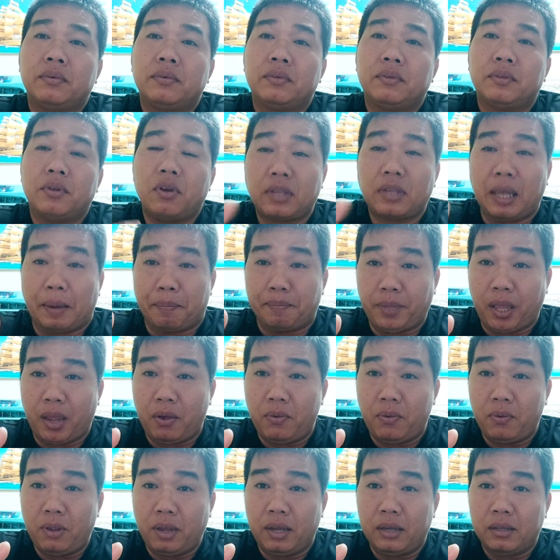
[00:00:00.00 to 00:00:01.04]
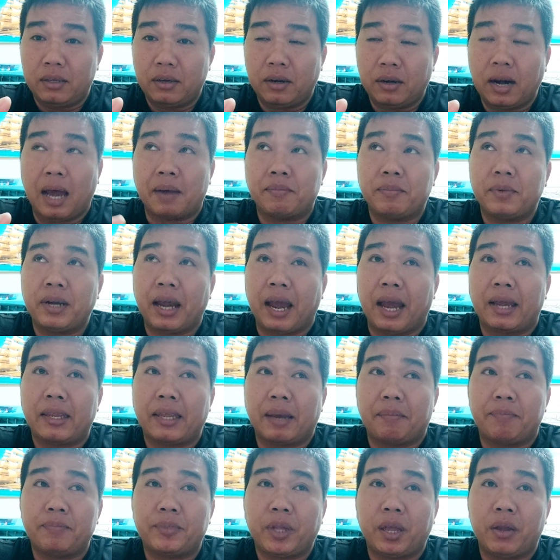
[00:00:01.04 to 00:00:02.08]
nó chậm tiêu nha nó làm gà
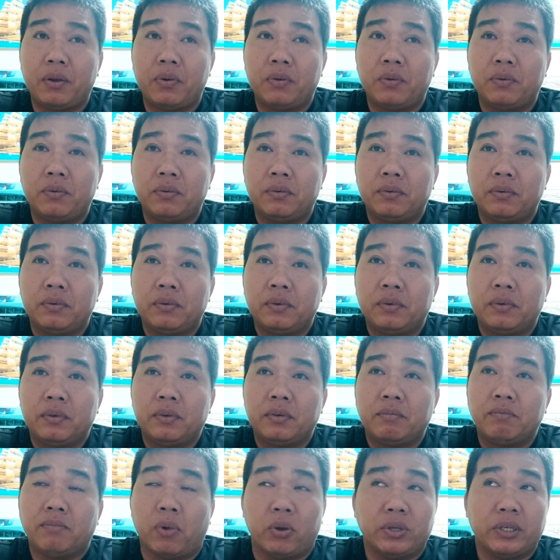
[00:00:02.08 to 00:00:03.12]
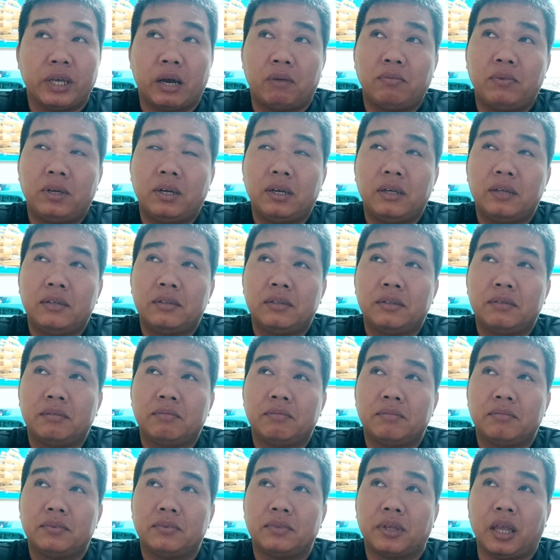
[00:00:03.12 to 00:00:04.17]
chậm tiêu màu sống
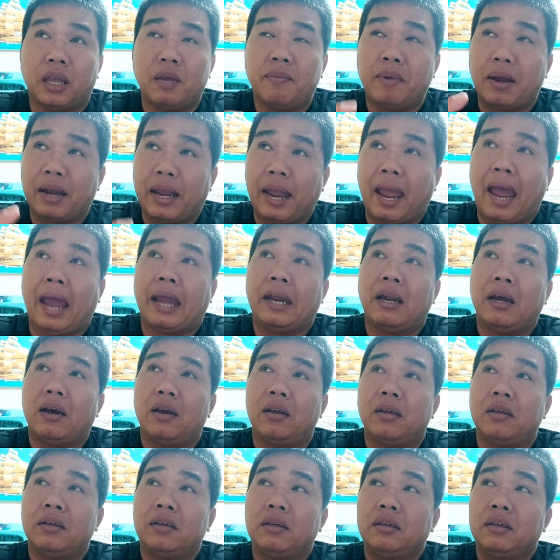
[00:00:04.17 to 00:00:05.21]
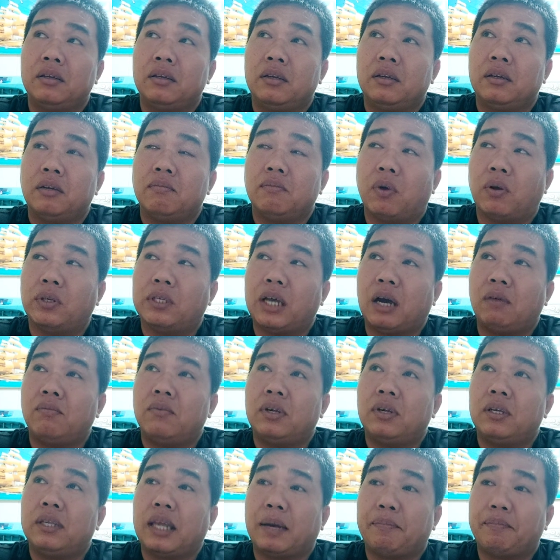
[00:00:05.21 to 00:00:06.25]
chỉ bằng ngày thôi màu
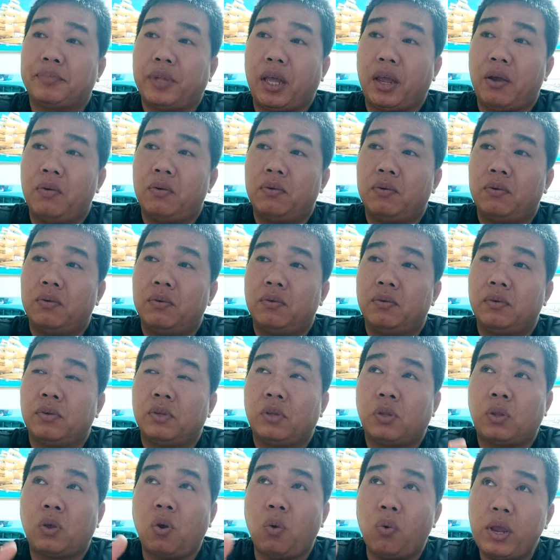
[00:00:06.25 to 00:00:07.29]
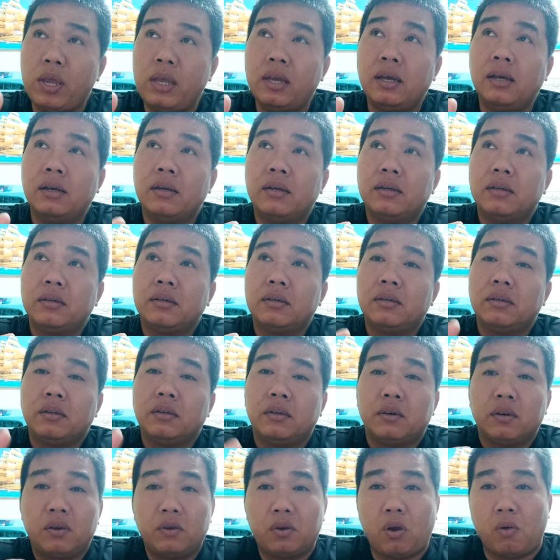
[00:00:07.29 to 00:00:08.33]
sống nó chậm tiêu chuối
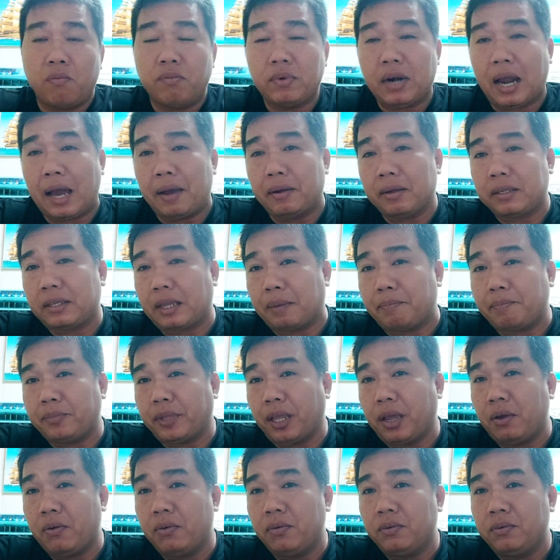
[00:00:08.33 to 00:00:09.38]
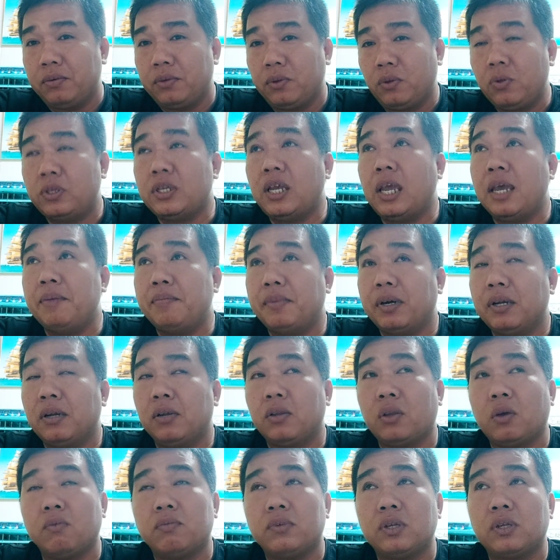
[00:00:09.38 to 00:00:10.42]
nó cũng là chậm tiêu chú sim á,
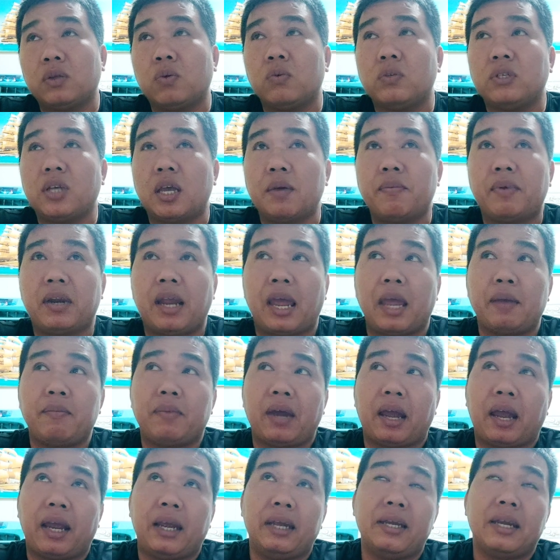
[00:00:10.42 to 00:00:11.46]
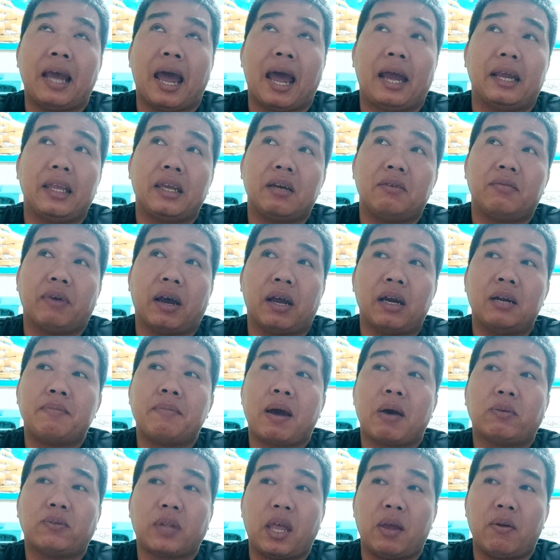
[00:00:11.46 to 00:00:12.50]
nói chung với chú sim bên nay mai gà chứ không phải nó
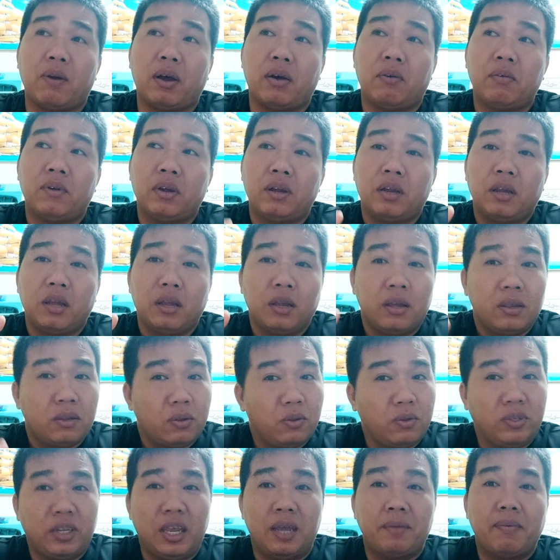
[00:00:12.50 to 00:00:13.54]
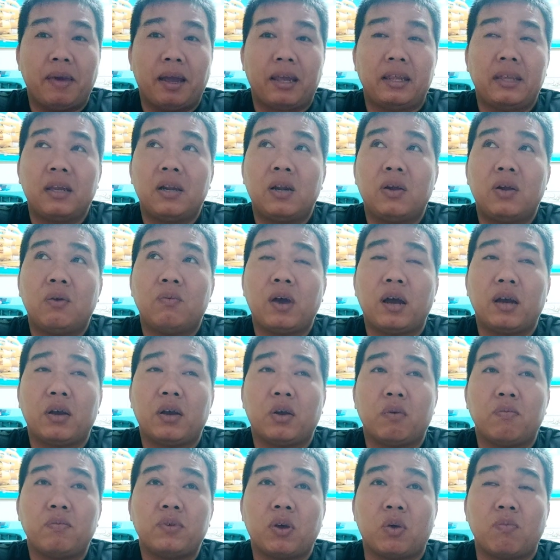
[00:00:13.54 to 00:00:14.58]
mau tiêu đâu chú sim này chứ nó
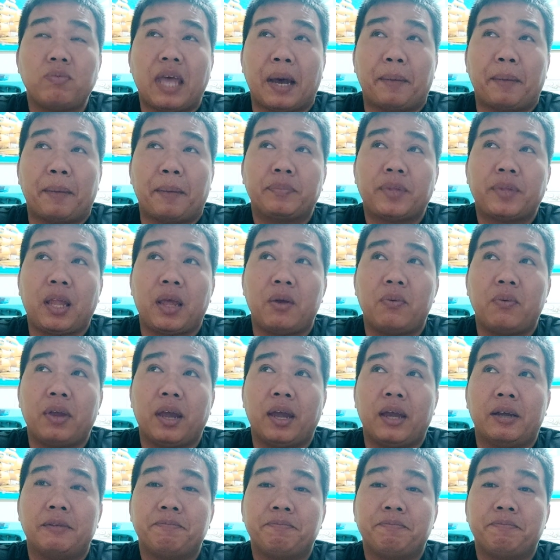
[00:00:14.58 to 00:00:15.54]
cũng cũng chậm tiêu nha